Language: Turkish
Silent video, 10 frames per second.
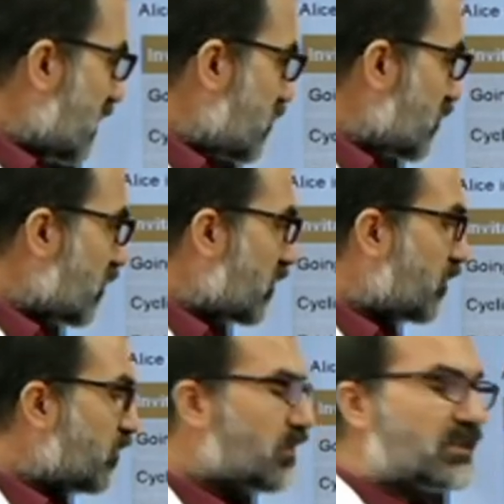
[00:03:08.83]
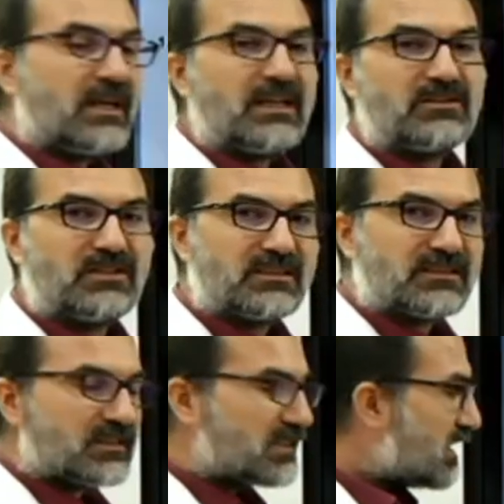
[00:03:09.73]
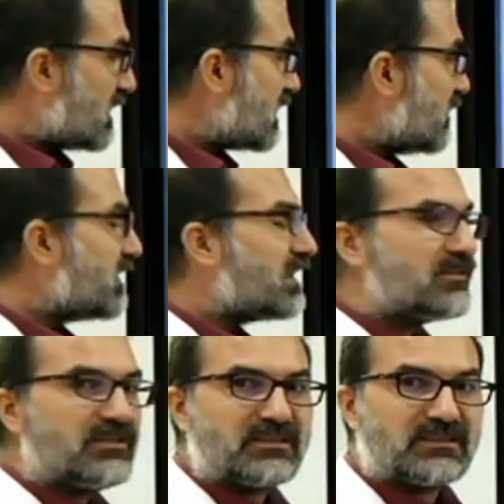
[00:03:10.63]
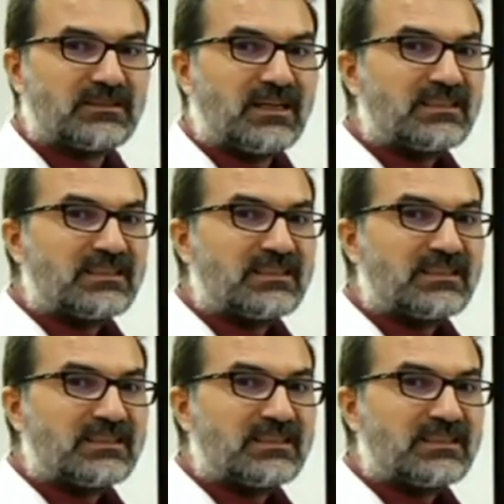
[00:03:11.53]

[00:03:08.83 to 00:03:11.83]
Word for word: şey şu. With a reason, giving a reason.